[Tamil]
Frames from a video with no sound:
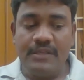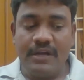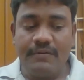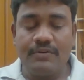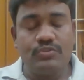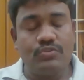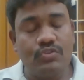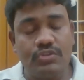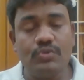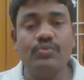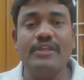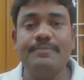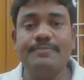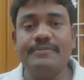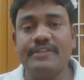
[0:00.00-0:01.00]
அவர் சொந்த
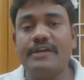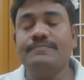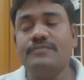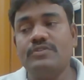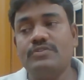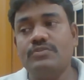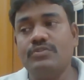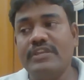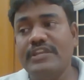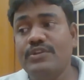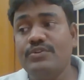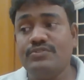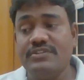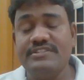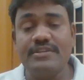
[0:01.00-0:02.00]
உழைப்பு தான் ஸோ
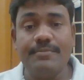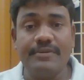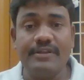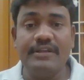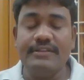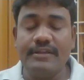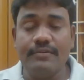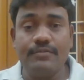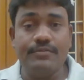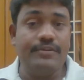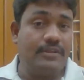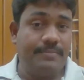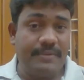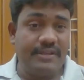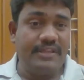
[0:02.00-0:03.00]
இன்னோசன்ஸ் அப்படிங்கிறது தான்
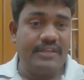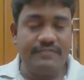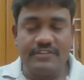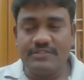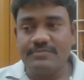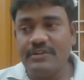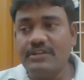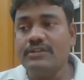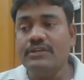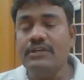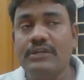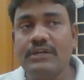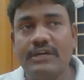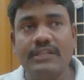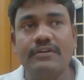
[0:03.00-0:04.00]
அவருடைய பெரிய இன்வெஸ்ட்மெண்ட்
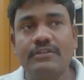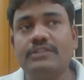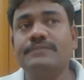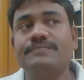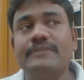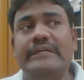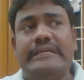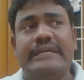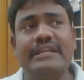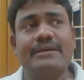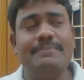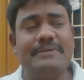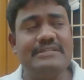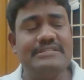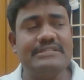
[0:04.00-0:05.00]
அதாவது எனக்கு
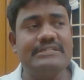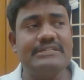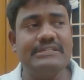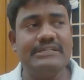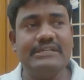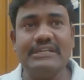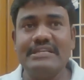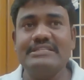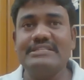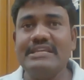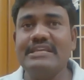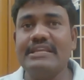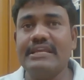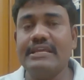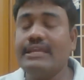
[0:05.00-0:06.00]
பிடிச்சிருக்கு நான்
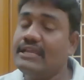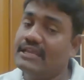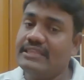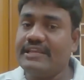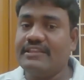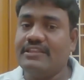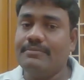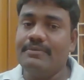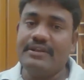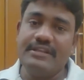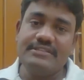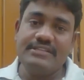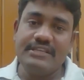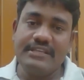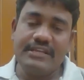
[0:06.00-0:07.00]
செய்கிறேன் எதார்த்தமாக
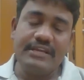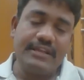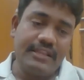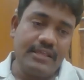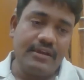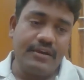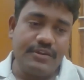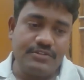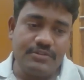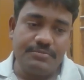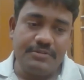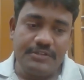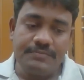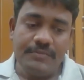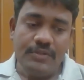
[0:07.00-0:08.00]
நான் செய்கிறேங்கிறது தான் கான்செப்ட்